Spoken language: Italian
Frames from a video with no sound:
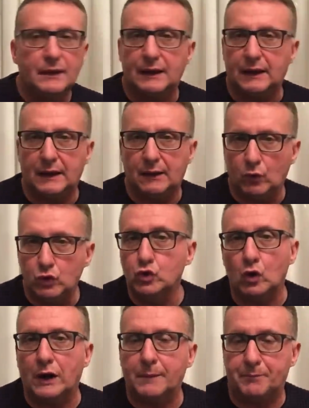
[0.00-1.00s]
eh,
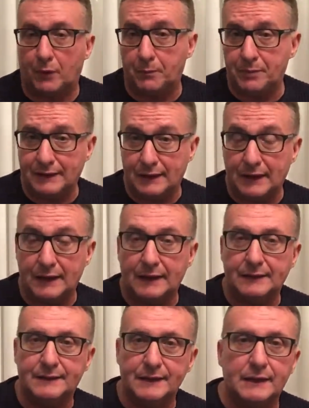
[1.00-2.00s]
ognuno ha le proprie
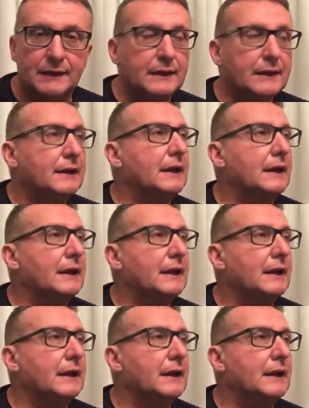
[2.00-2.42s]
idee di,